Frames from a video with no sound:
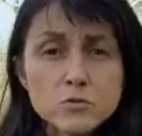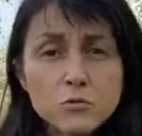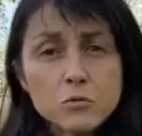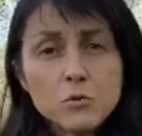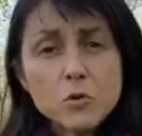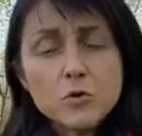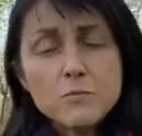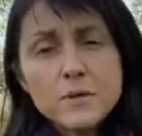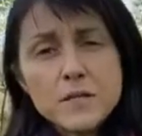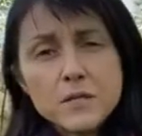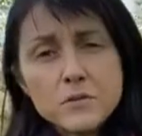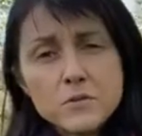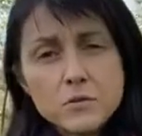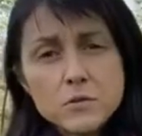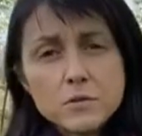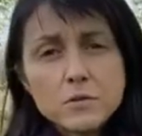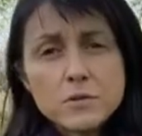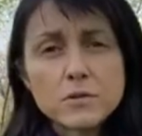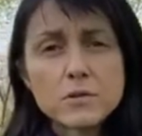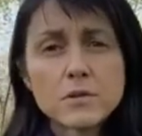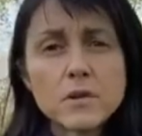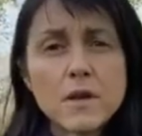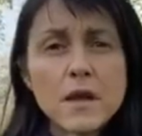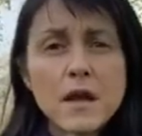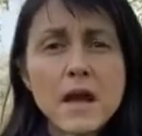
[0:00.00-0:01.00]
deux
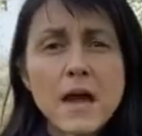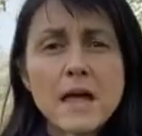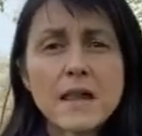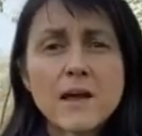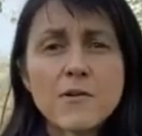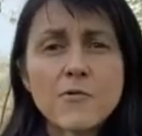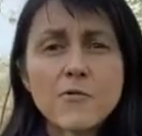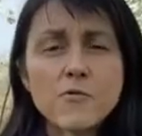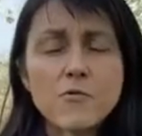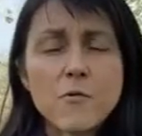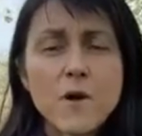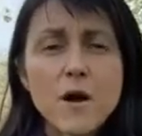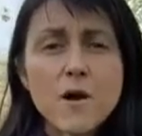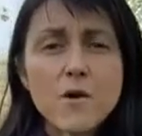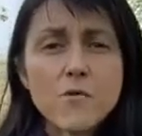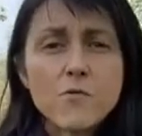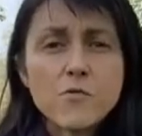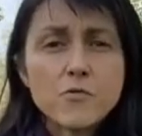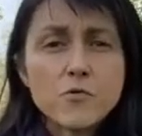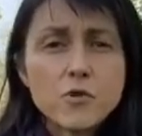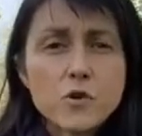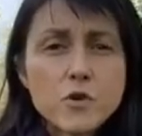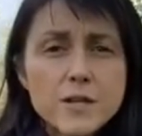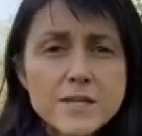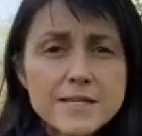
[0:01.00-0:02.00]
minutes à la fois, ou
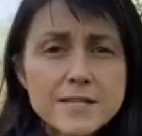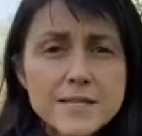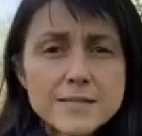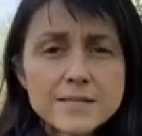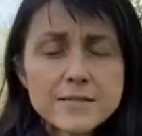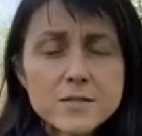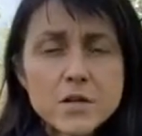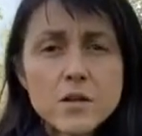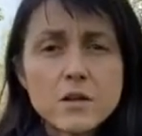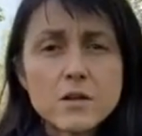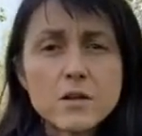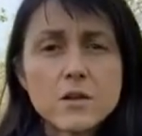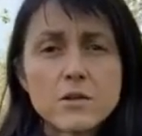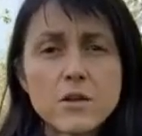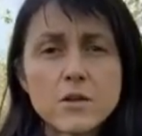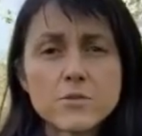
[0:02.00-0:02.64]
vous le laissez seul